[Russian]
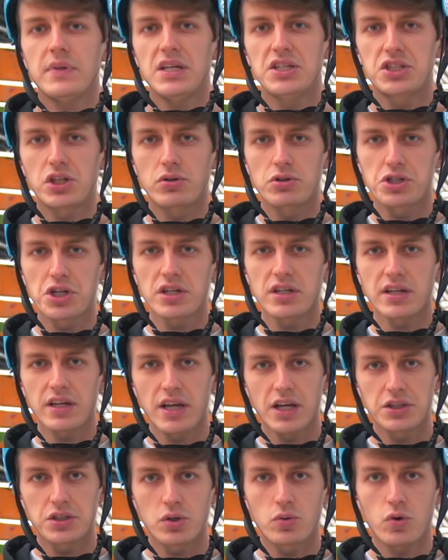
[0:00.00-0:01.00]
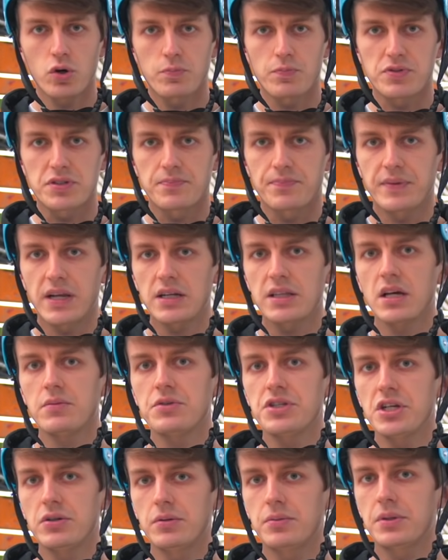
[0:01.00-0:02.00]
И заключительно это корпус. Когда
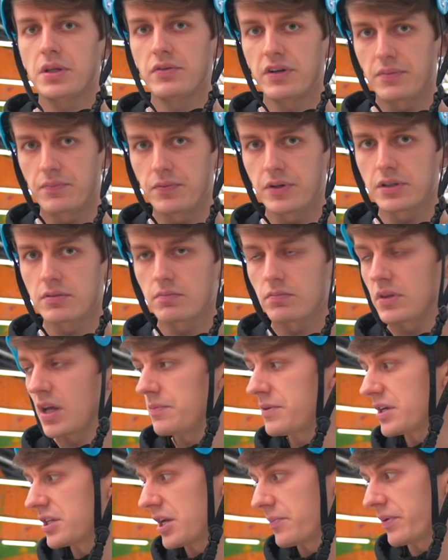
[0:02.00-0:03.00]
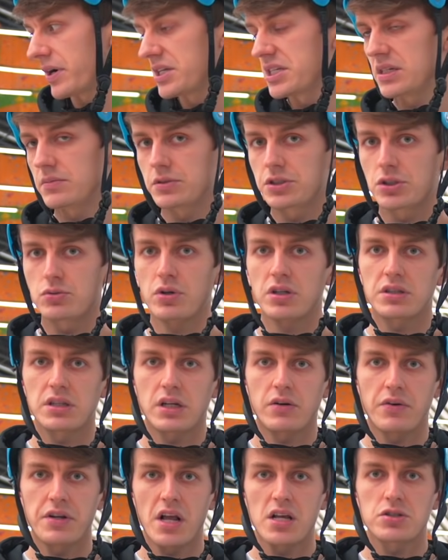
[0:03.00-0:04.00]
мы делаем ТВ нам нет необходимости куда-то
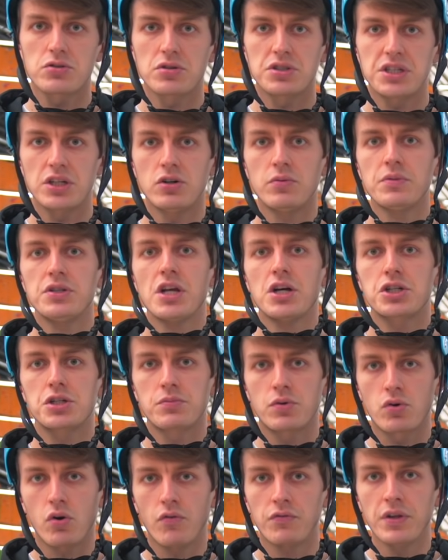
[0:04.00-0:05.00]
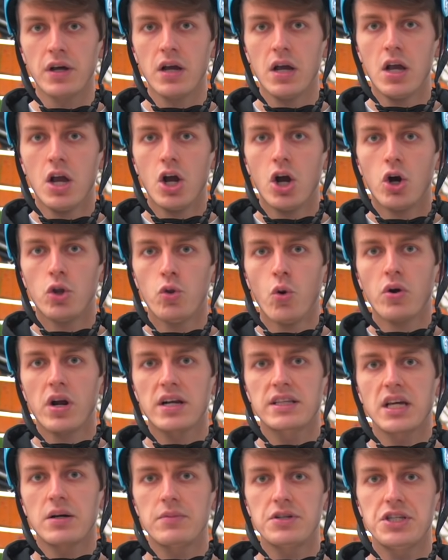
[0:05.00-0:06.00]
наклоняться, то есть тело мы держим ровно, но
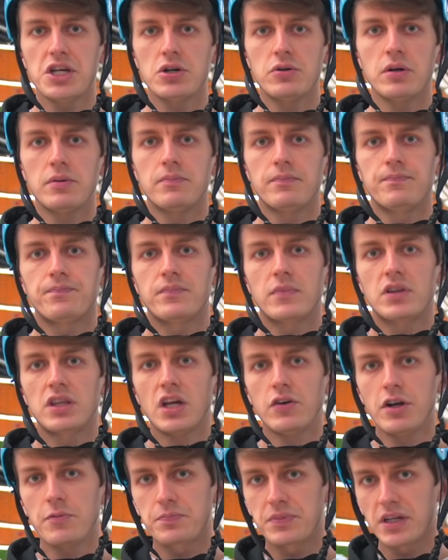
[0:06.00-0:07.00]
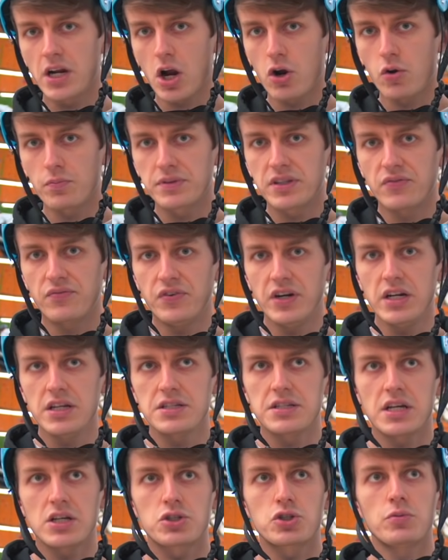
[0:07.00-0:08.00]
когда мы делаем пилы на каком-то
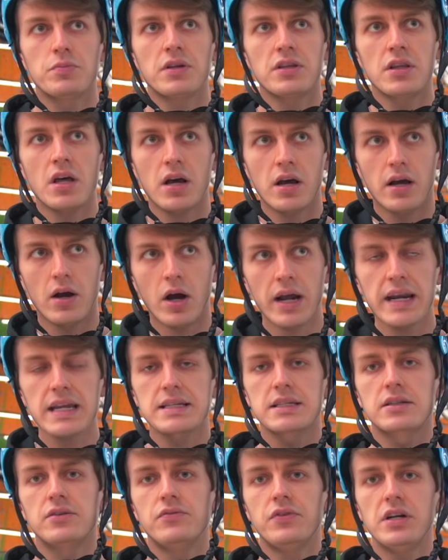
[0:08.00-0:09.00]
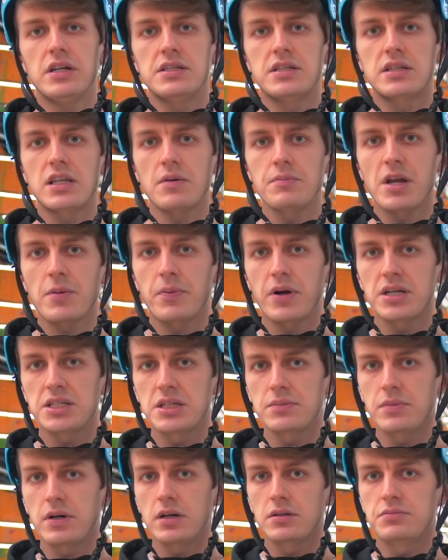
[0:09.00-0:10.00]
вылете, особенно на резком вылете, там
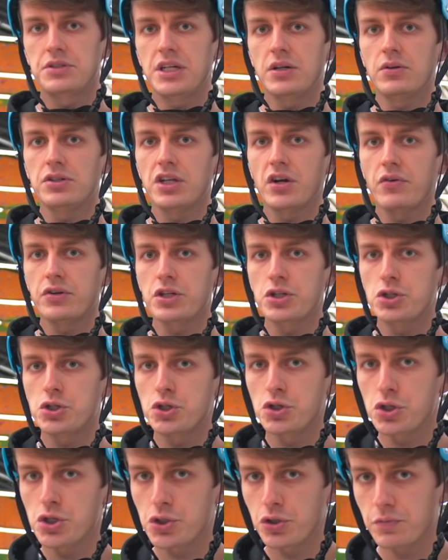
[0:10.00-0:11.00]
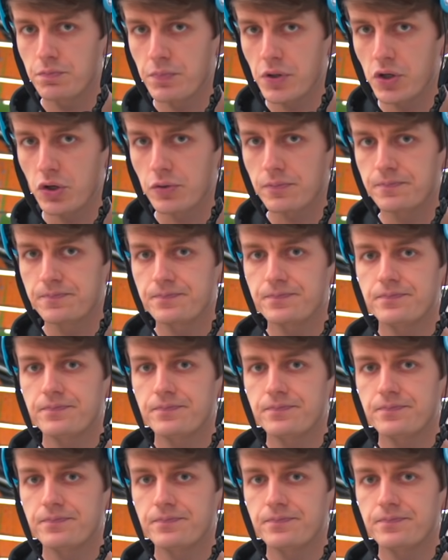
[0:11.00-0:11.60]
необходимо тело наклонить чуть-чуть вперед.